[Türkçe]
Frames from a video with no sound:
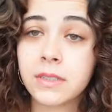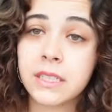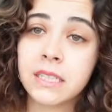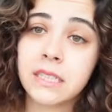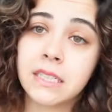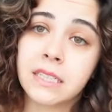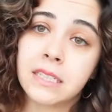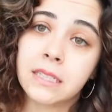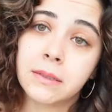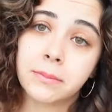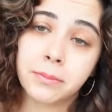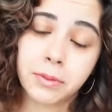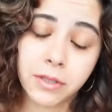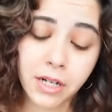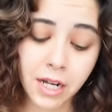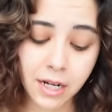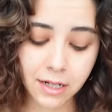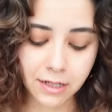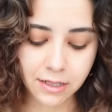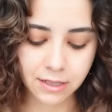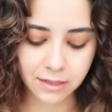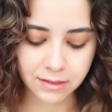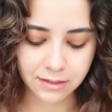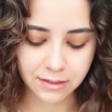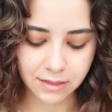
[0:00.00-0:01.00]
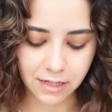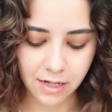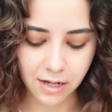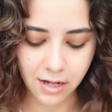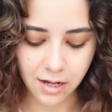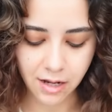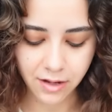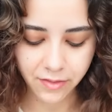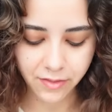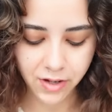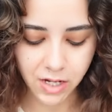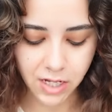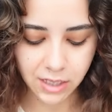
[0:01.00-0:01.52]
E, Prag'da
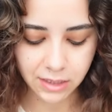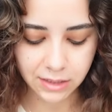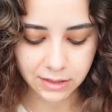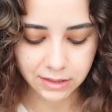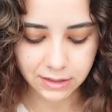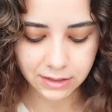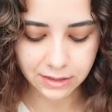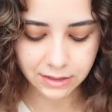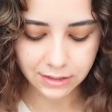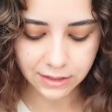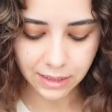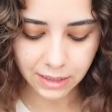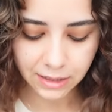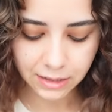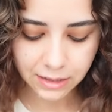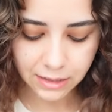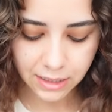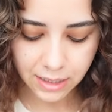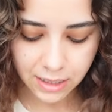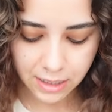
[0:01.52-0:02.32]
havaalanında.